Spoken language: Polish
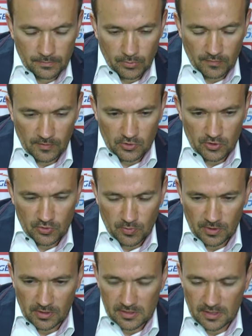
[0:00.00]

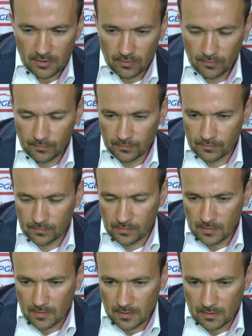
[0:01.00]
prowadziliśmy 1-0,
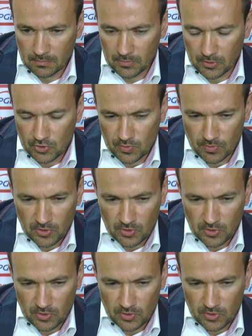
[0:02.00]
mieliśmy